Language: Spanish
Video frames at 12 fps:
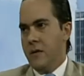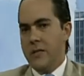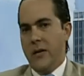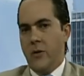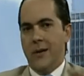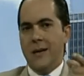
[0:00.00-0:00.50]
O
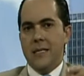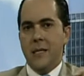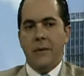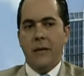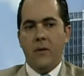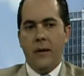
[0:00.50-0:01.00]
sea, yo he
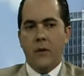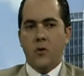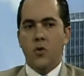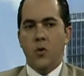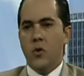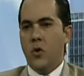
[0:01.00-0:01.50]
recibido en el
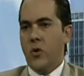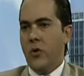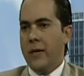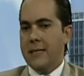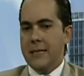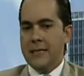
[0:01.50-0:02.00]

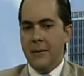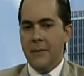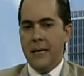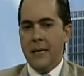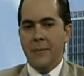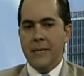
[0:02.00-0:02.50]
consultorio en esta
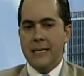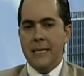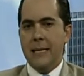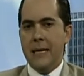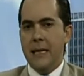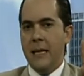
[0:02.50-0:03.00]
semana
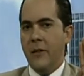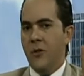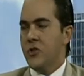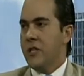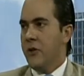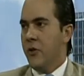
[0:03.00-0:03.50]
pacientes que tienen
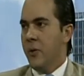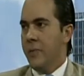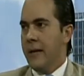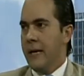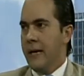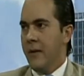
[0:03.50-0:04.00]
dos años de
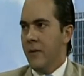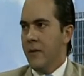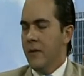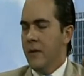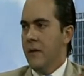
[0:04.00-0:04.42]
operado. ¿Y cómo ahí